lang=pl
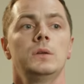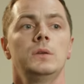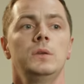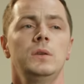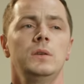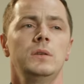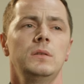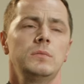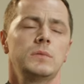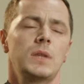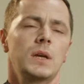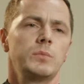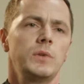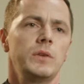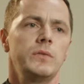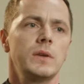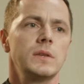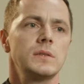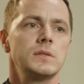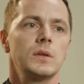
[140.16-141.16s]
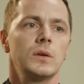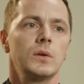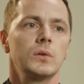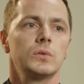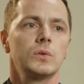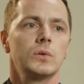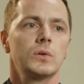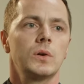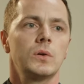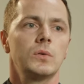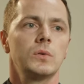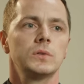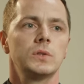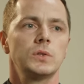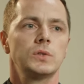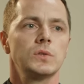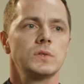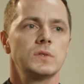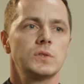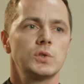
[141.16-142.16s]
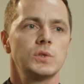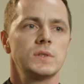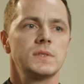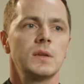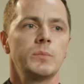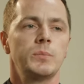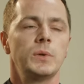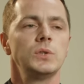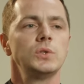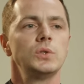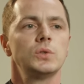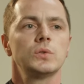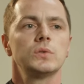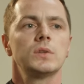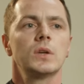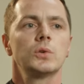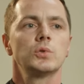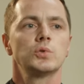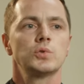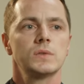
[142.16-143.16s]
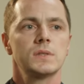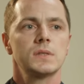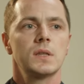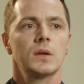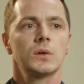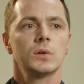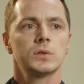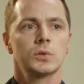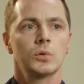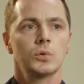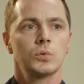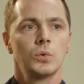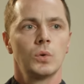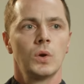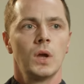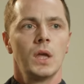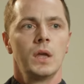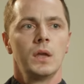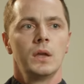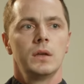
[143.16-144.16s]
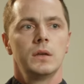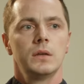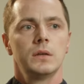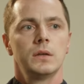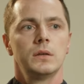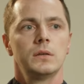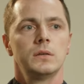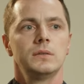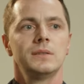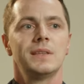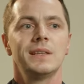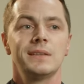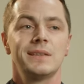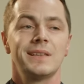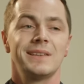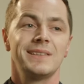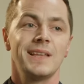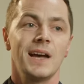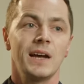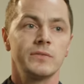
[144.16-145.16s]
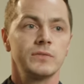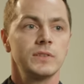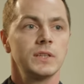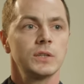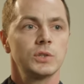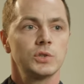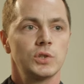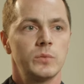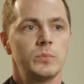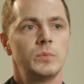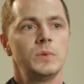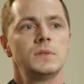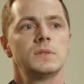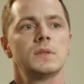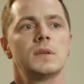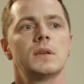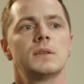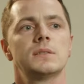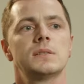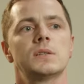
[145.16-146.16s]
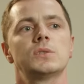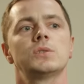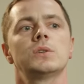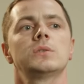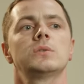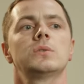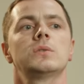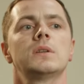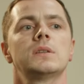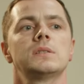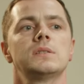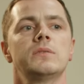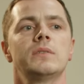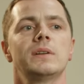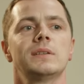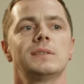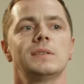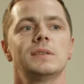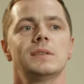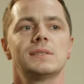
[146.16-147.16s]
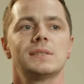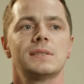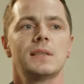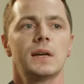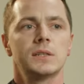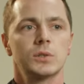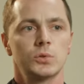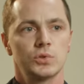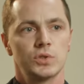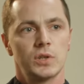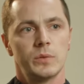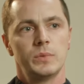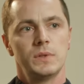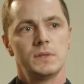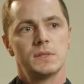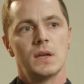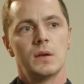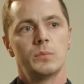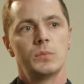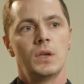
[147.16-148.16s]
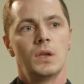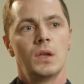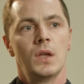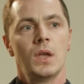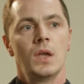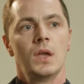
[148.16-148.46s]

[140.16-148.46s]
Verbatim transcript: I tak mniej więcej od około 1356 roku te dawne krzepice zaczęto nazywać starokrzepicami,